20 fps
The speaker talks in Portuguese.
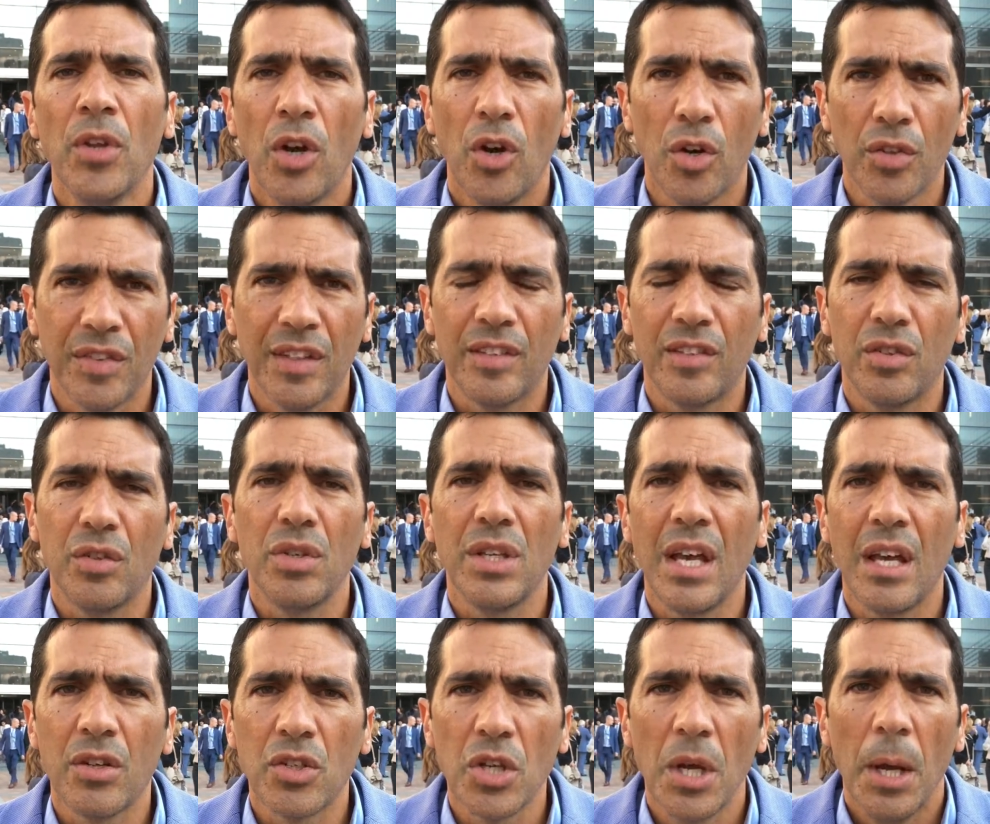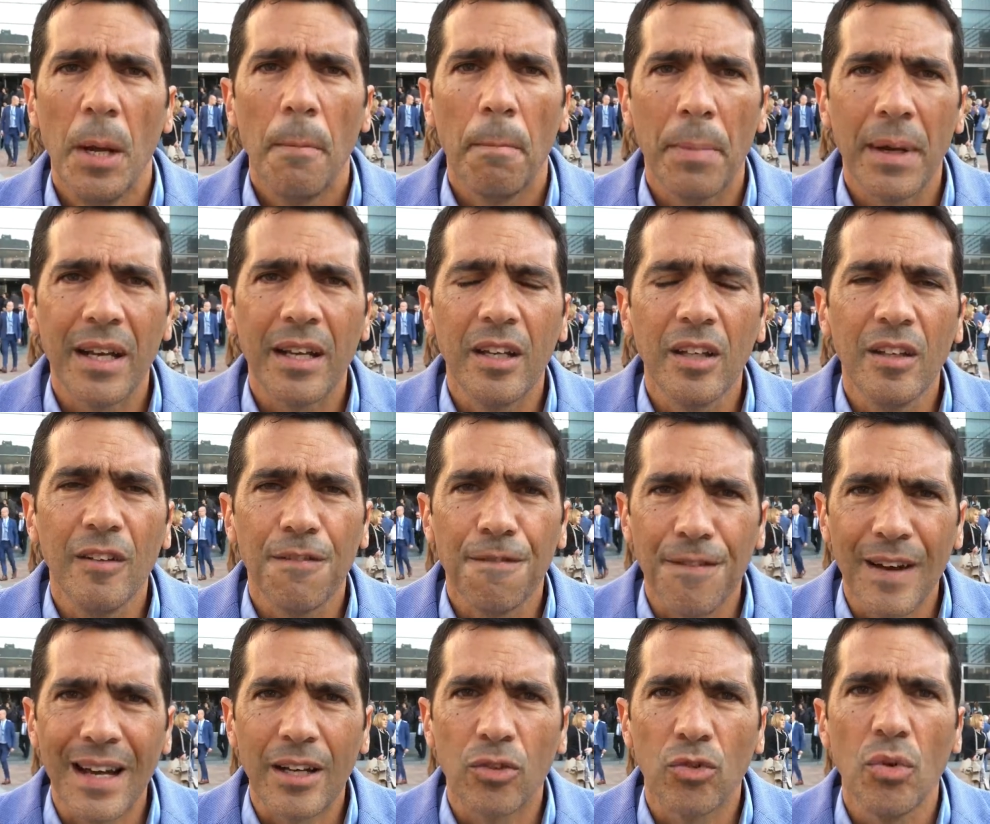aos açorianos para que, de
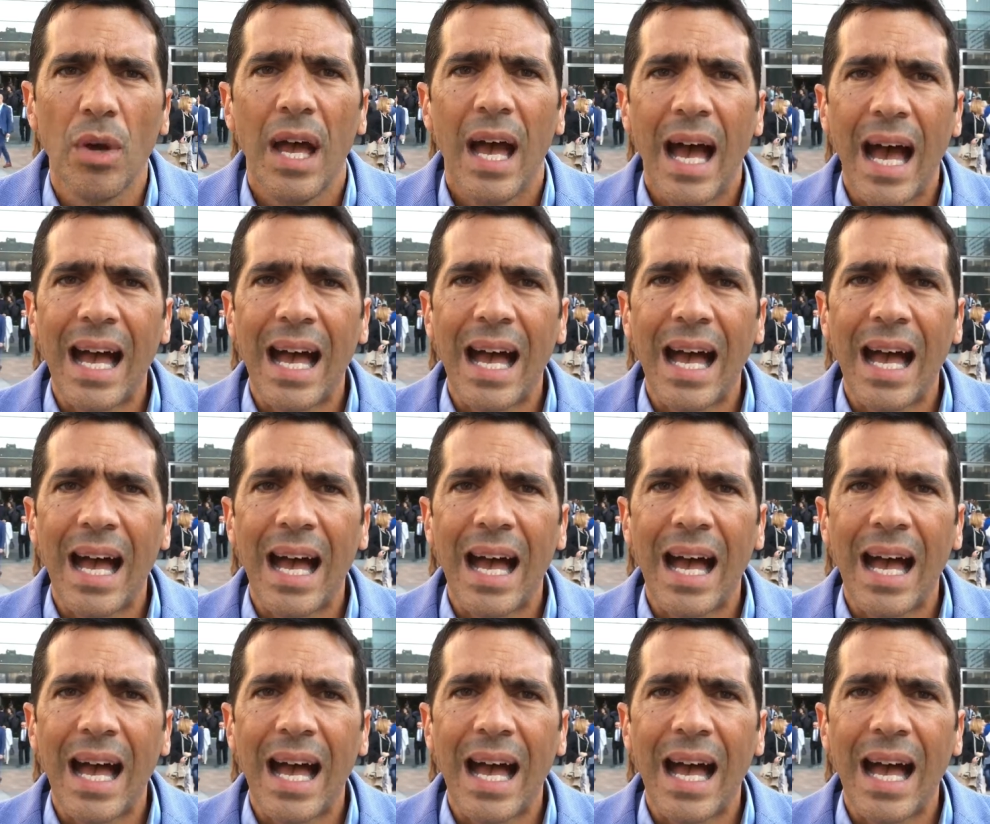facto,